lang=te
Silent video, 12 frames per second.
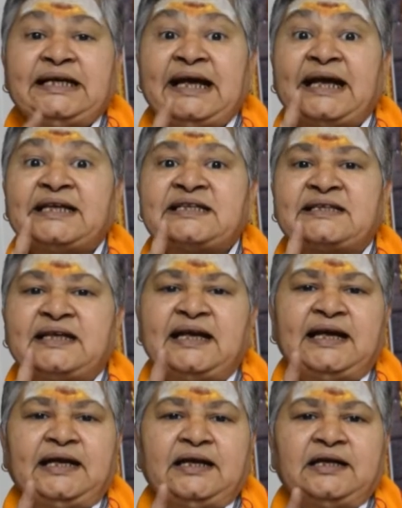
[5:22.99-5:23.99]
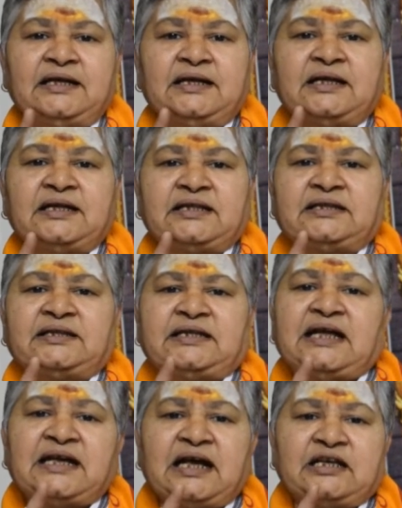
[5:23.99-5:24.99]
ఏ స్త్రీ
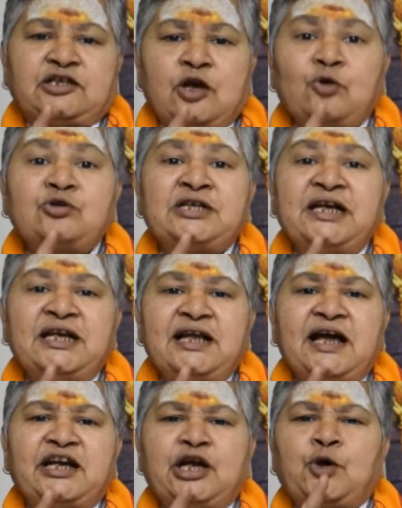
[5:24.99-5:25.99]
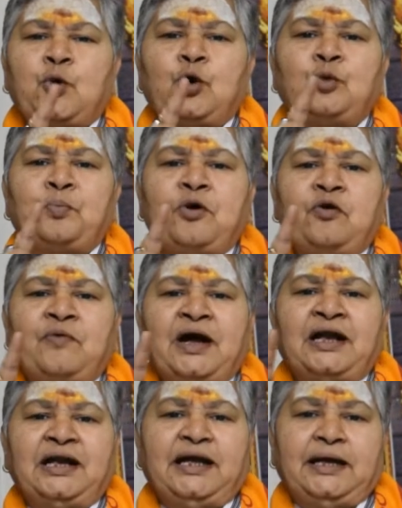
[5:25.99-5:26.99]
తన సౌశీల్యాన్ని
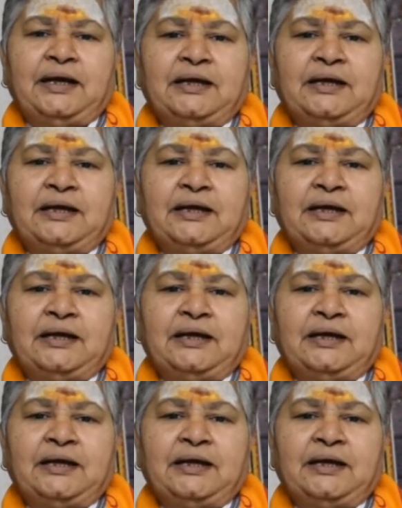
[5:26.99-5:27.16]
కోల్పోవాలి